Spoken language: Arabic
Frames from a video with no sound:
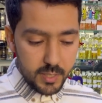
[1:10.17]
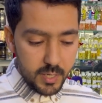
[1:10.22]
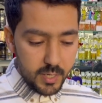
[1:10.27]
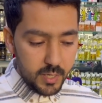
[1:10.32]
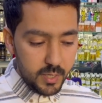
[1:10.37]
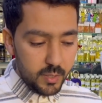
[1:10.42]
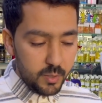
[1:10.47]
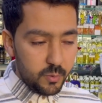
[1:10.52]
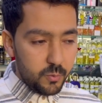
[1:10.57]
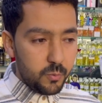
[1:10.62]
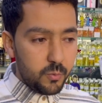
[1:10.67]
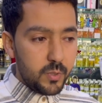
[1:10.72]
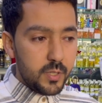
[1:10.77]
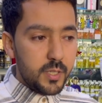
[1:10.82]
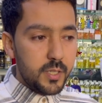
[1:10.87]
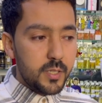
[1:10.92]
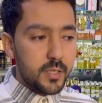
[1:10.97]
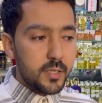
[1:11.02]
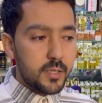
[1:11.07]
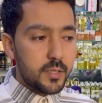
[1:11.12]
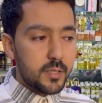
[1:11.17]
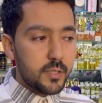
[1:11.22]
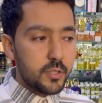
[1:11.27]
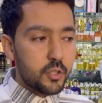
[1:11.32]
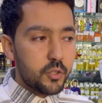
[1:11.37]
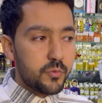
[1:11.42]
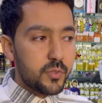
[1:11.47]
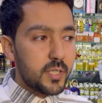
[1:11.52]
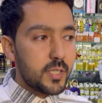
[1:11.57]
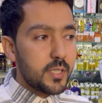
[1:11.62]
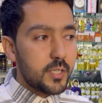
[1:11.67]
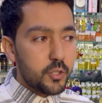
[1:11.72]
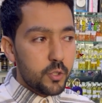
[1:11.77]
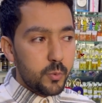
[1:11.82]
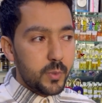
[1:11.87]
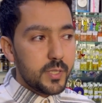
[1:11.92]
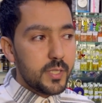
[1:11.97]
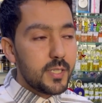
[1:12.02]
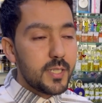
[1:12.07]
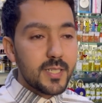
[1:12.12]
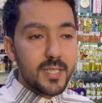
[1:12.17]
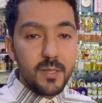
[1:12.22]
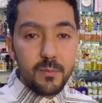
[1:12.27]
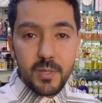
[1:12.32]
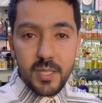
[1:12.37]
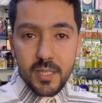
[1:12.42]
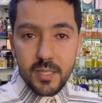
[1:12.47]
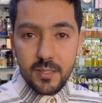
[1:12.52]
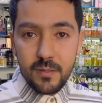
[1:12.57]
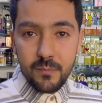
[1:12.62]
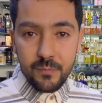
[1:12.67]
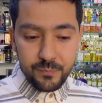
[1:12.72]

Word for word: اكيد وشفت جاو عندي ناس المحل